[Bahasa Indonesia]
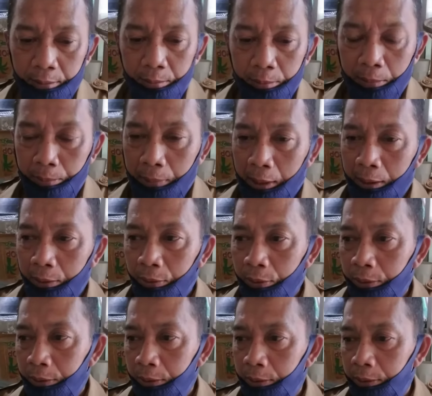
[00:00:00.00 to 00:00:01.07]

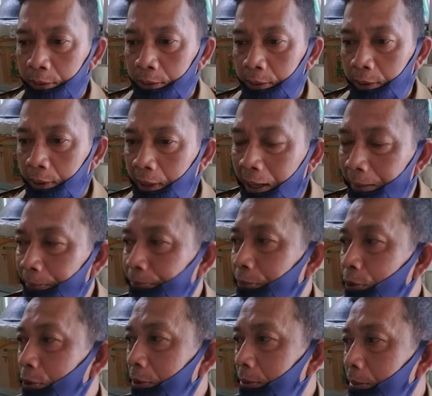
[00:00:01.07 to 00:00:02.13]
membangun
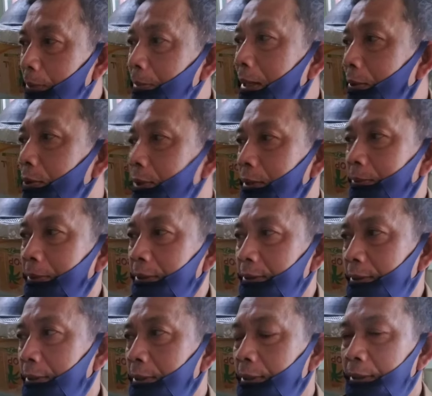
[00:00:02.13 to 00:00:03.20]
kampung membangun namanya.
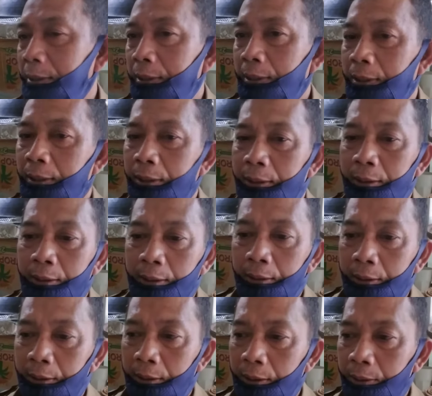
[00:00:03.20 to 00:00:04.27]
Kampung
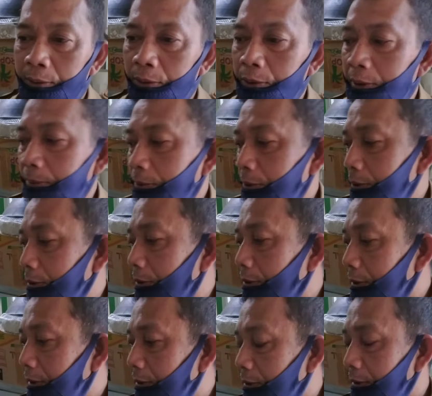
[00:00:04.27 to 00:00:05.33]
membangun. Itu
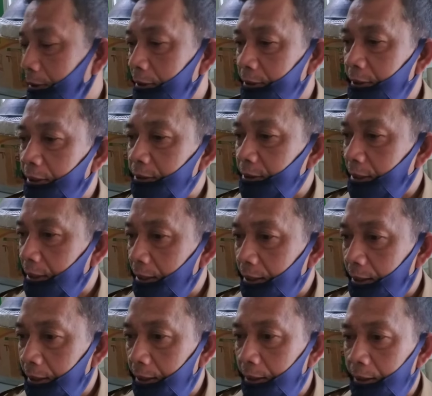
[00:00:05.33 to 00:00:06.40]
dimotori oleh
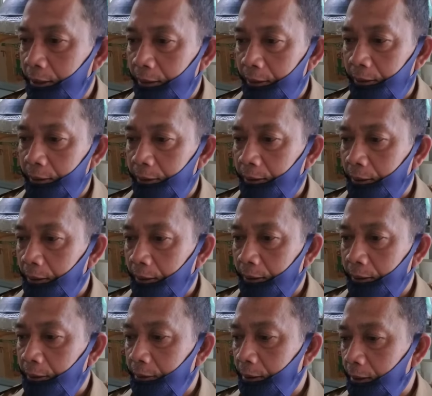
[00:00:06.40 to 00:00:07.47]
SR yang ada
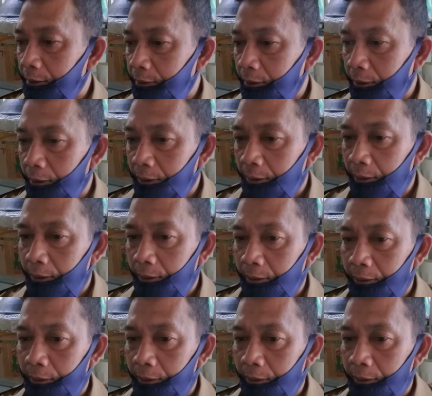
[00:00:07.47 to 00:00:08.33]
di Tangsel.